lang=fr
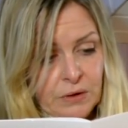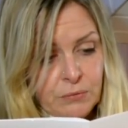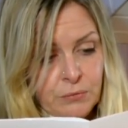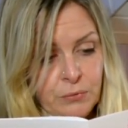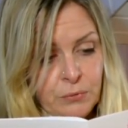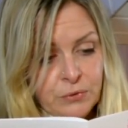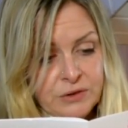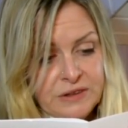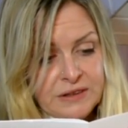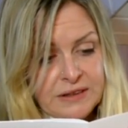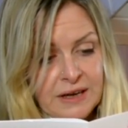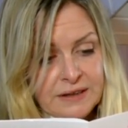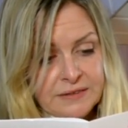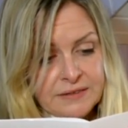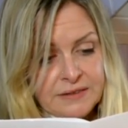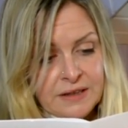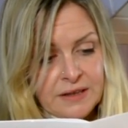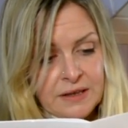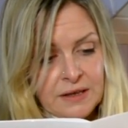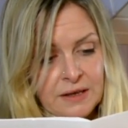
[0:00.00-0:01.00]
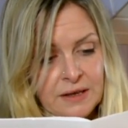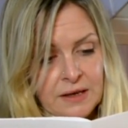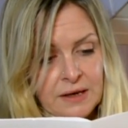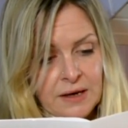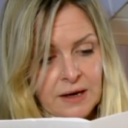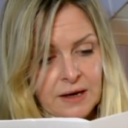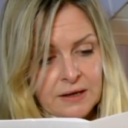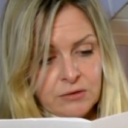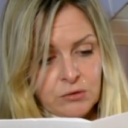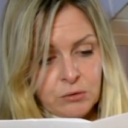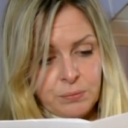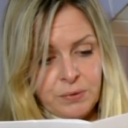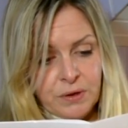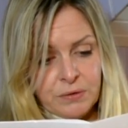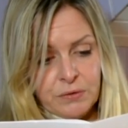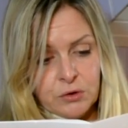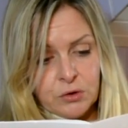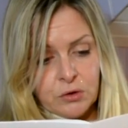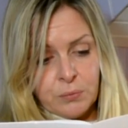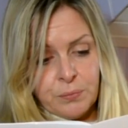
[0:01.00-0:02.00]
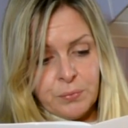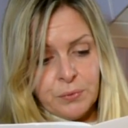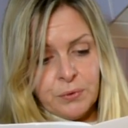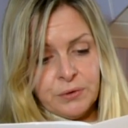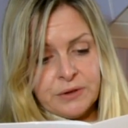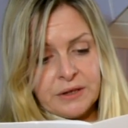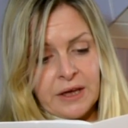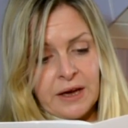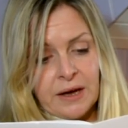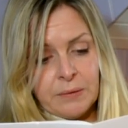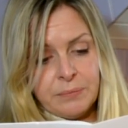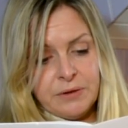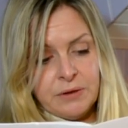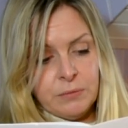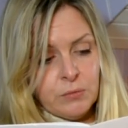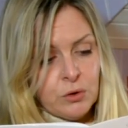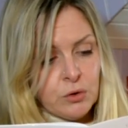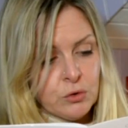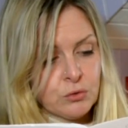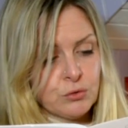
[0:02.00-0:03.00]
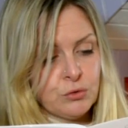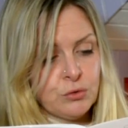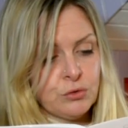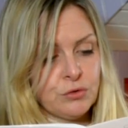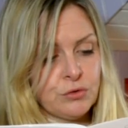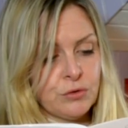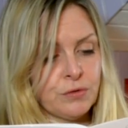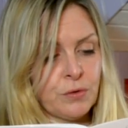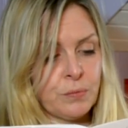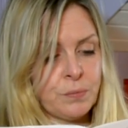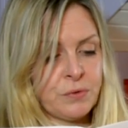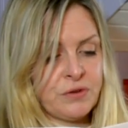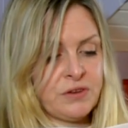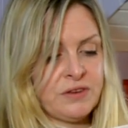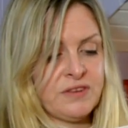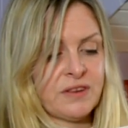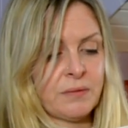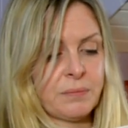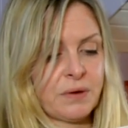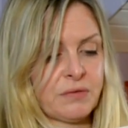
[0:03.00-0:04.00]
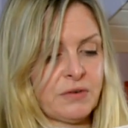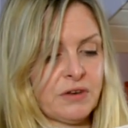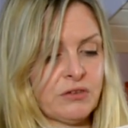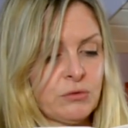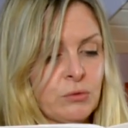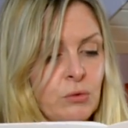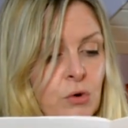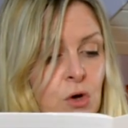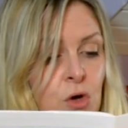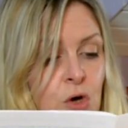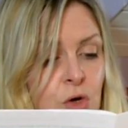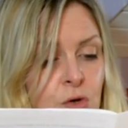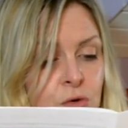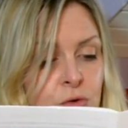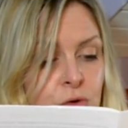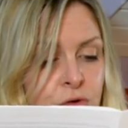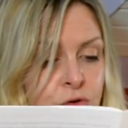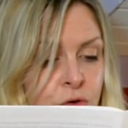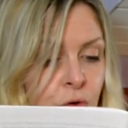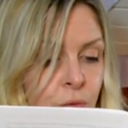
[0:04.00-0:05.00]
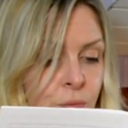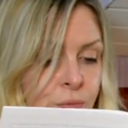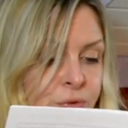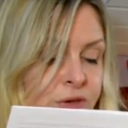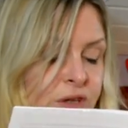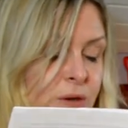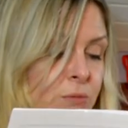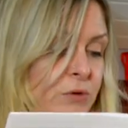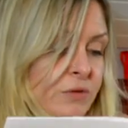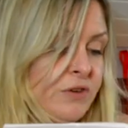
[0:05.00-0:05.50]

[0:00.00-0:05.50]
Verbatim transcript: vont hydrater et assouplir votre peau très rapidement. Toutes vos petites imperfections ne seront plus qu'un